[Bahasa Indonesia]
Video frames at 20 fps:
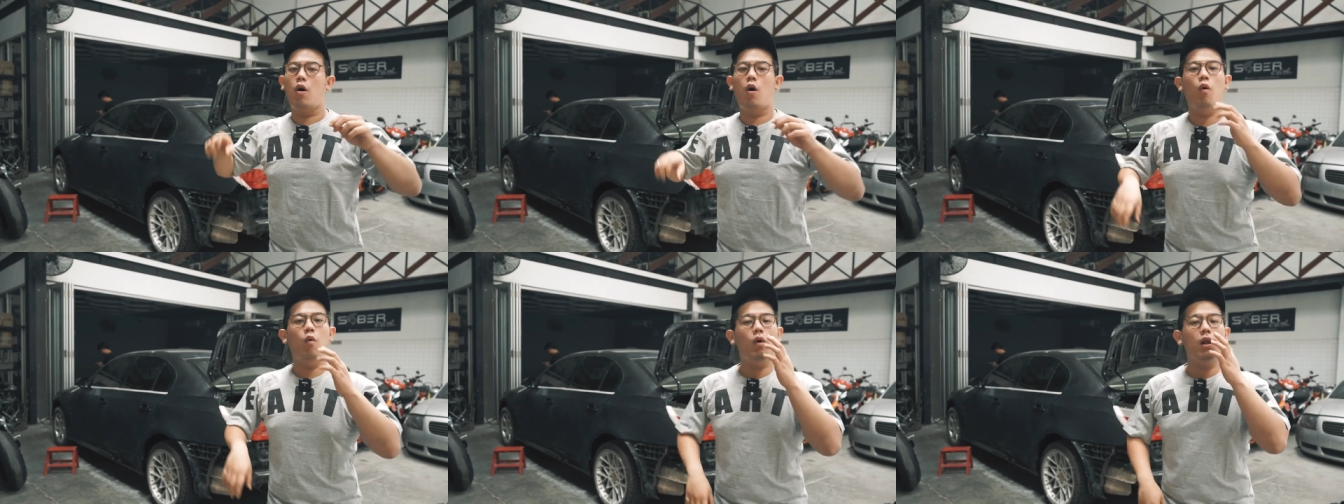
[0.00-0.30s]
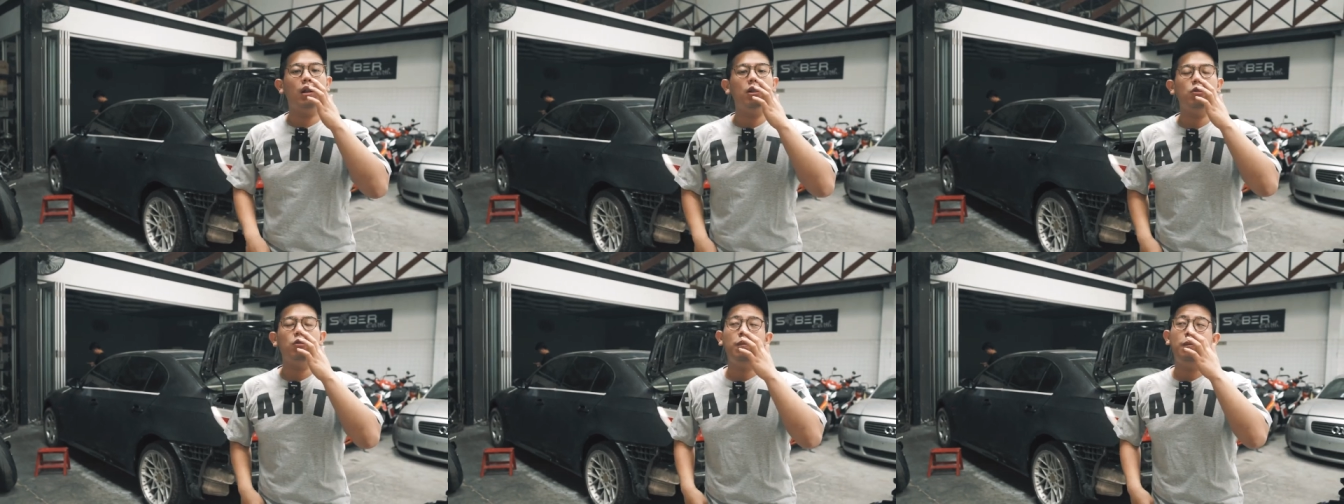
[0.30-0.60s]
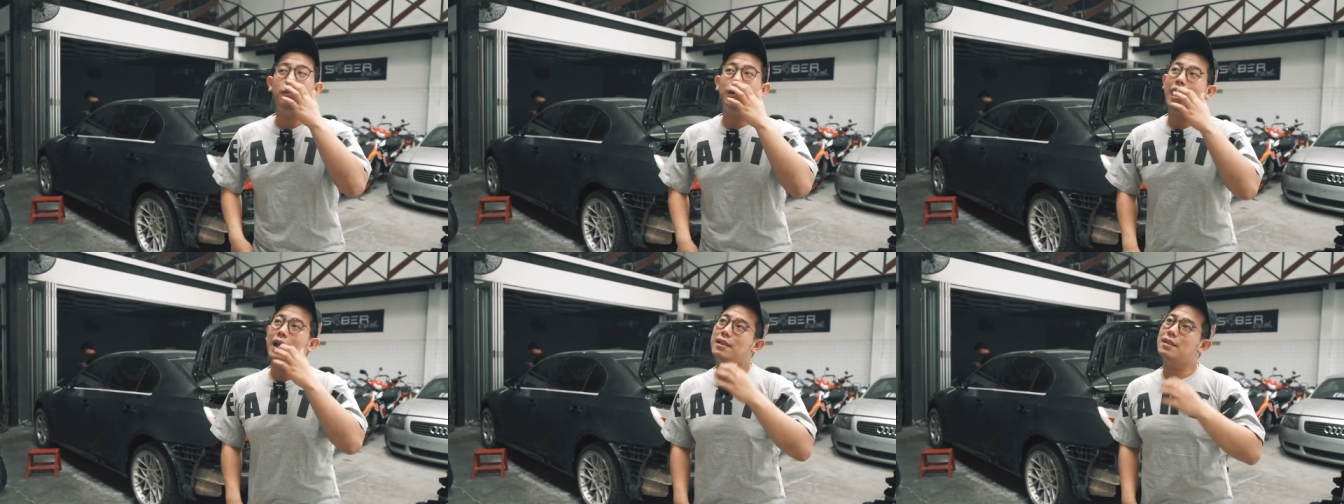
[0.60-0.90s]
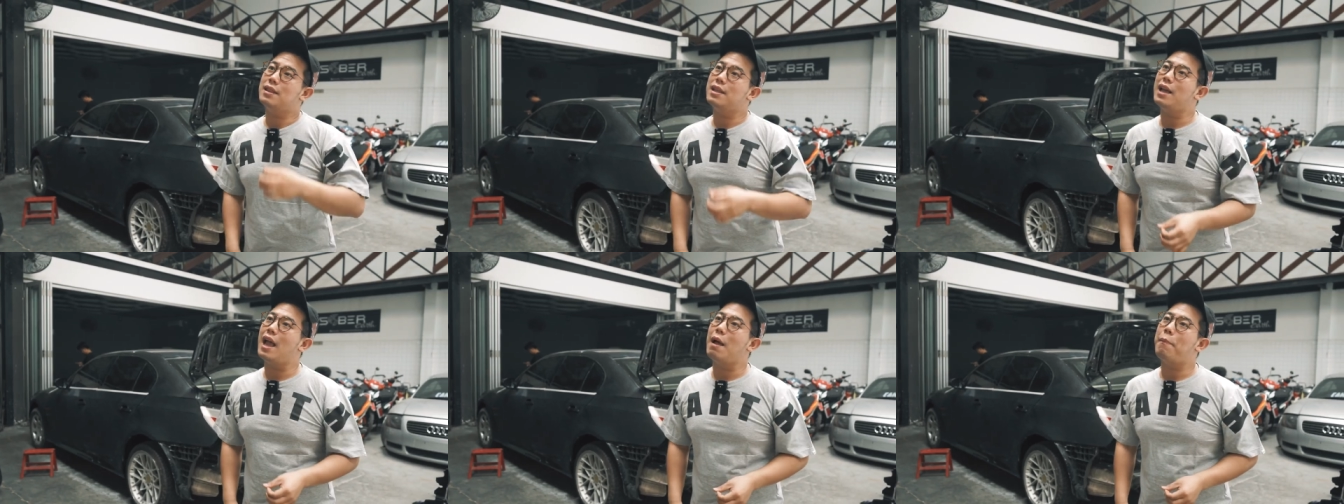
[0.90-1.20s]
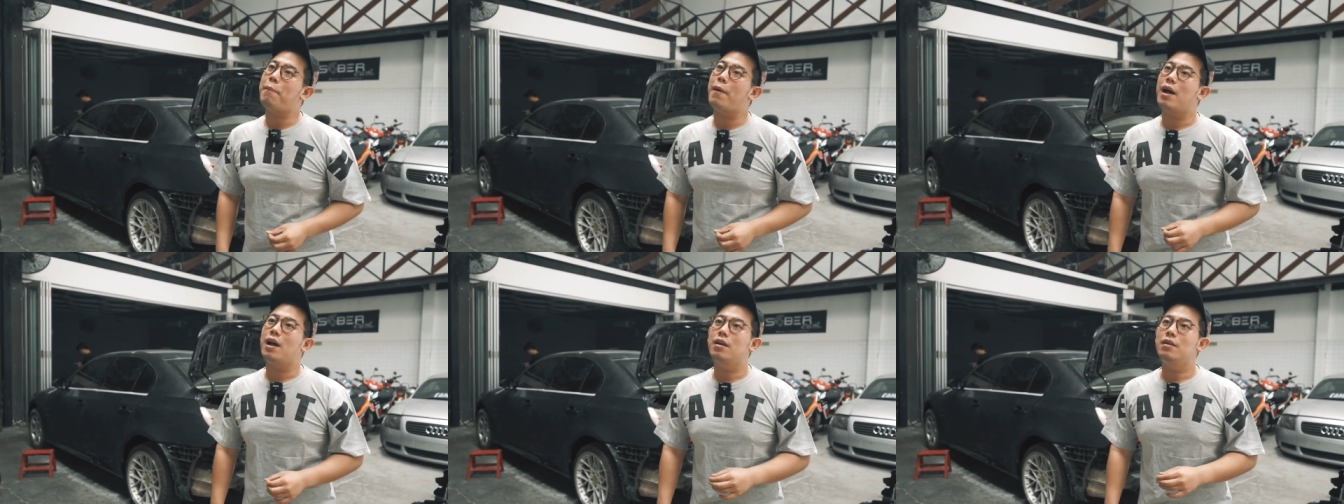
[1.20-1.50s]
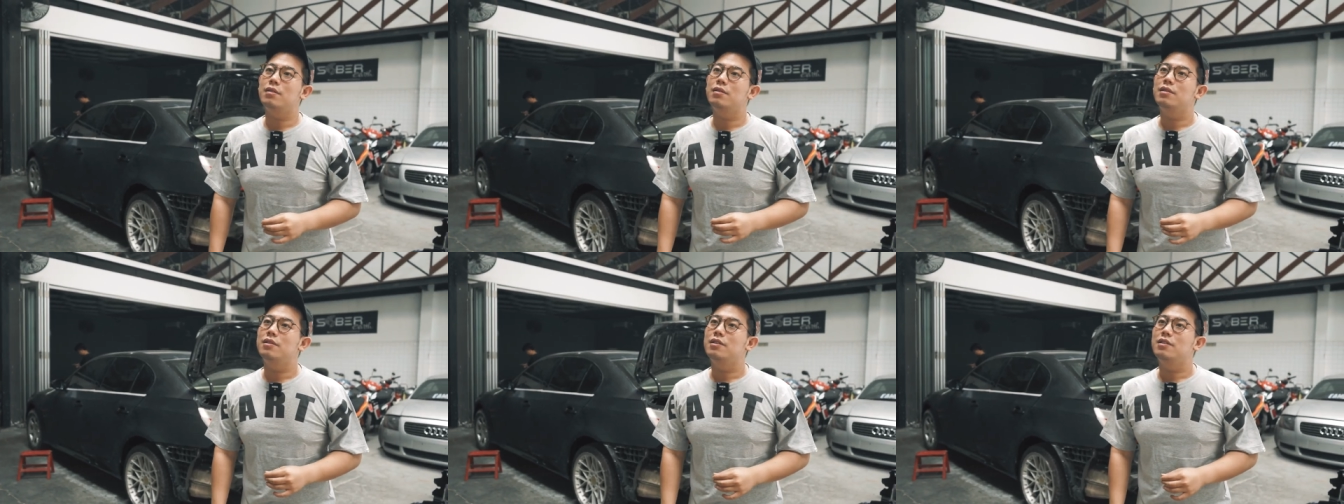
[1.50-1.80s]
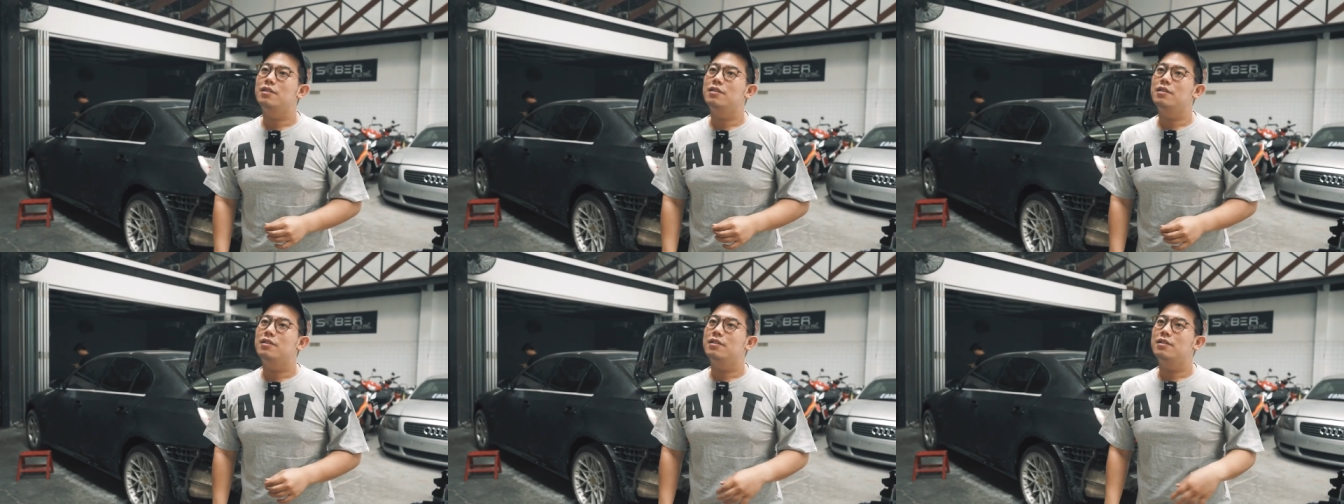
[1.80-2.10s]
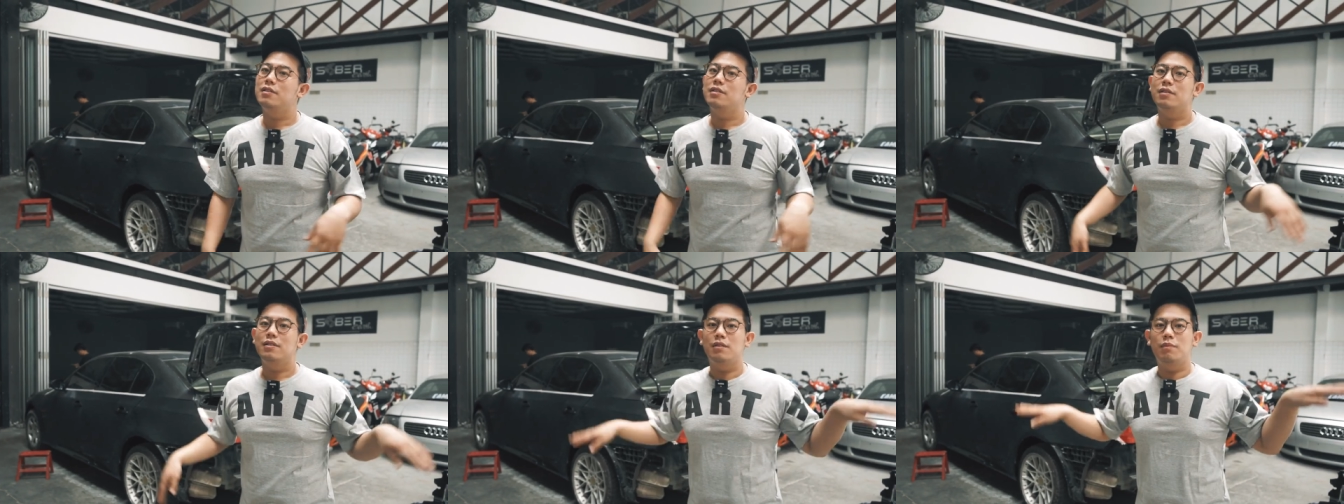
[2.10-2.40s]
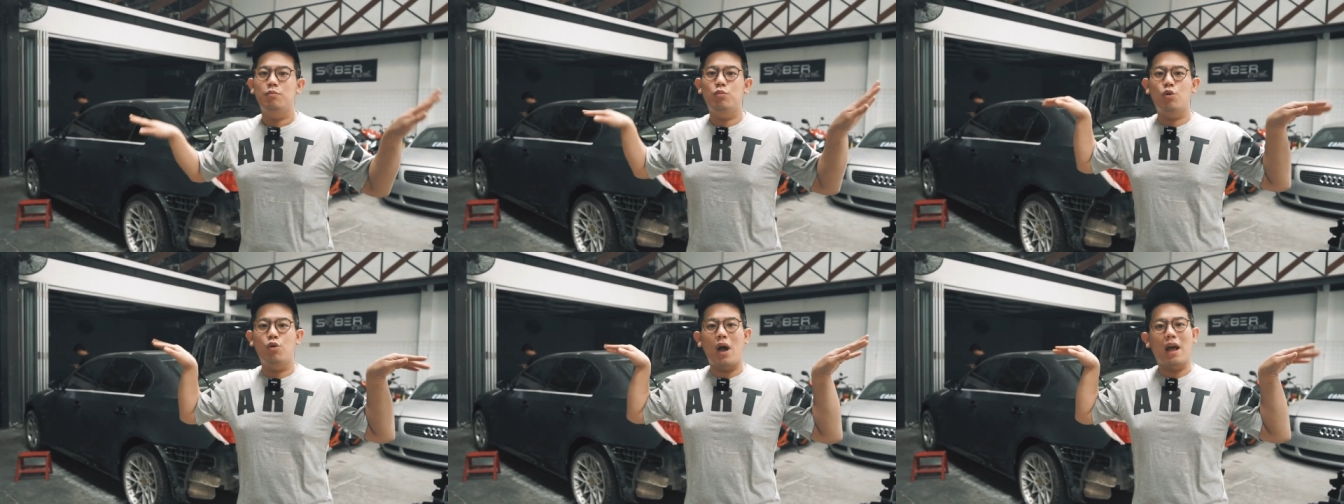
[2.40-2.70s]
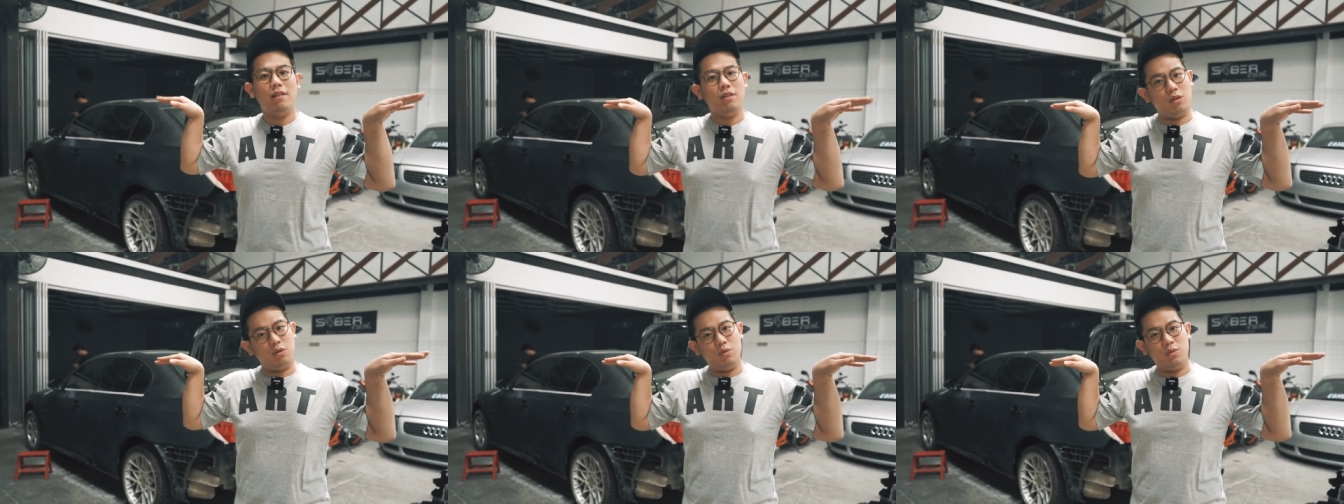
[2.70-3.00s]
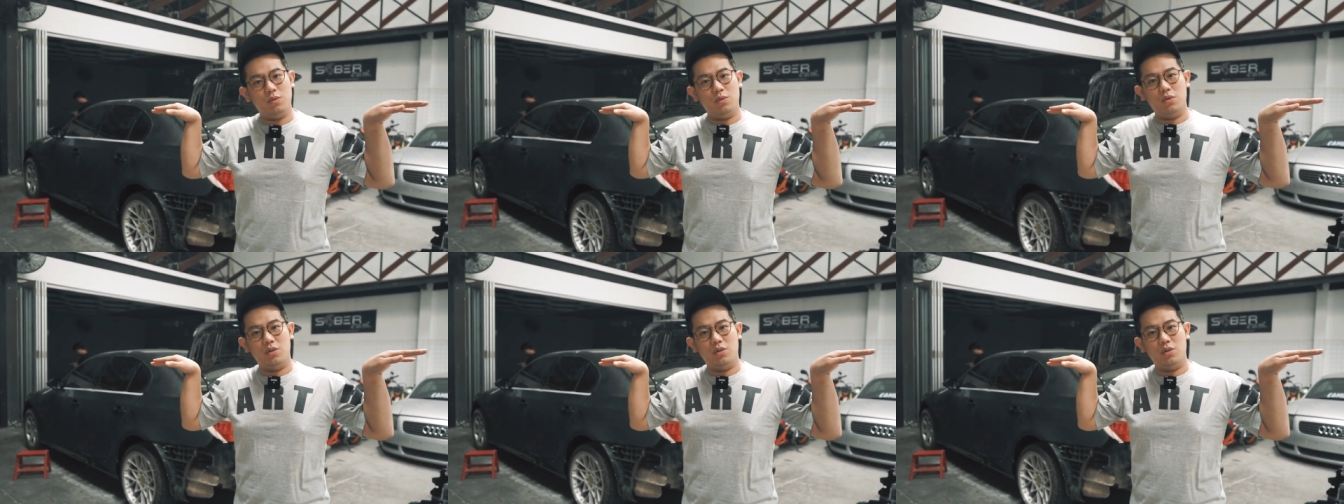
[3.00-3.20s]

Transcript: Owl tuh berarti apa? Burung hantu.